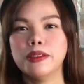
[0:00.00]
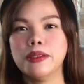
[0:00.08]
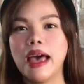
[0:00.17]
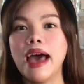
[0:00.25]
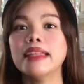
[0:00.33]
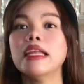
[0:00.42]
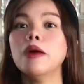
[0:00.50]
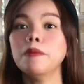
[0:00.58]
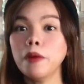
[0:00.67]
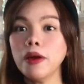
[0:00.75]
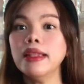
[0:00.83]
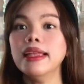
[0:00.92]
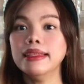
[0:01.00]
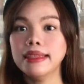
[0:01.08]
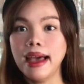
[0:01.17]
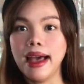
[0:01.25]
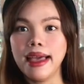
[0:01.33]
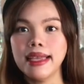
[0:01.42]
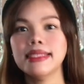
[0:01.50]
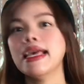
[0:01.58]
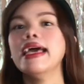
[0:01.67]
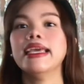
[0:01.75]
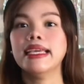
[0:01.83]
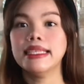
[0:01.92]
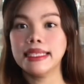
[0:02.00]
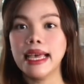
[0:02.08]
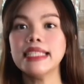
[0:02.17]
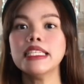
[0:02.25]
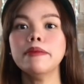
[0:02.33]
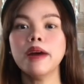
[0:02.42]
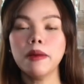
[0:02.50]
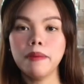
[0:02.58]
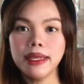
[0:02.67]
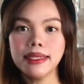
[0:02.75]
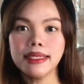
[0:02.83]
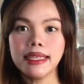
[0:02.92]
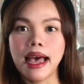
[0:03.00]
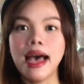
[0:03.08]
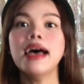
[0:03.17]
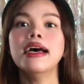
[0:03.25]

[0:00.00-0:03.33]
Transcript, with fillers: At ang Poland, guys, ay isa sa mga bansa